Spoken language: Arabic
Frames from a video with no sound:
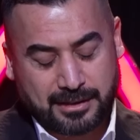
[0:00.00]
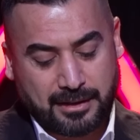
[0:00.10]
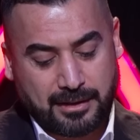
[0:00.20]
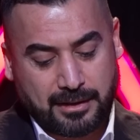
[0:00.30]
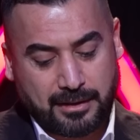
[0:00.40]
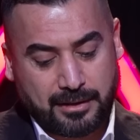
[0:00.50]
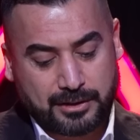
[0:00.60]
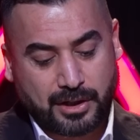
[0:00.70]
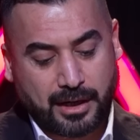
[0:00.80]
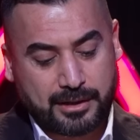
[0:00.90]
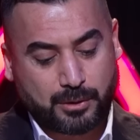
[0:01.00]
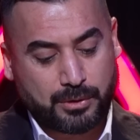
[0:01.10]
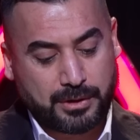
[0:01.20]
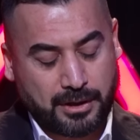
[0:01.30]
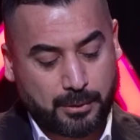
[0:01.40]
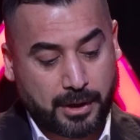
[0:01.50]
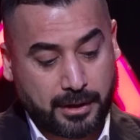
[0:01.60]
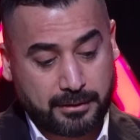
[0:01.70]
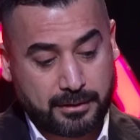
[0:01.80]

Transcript: ايش راح يكون الحوار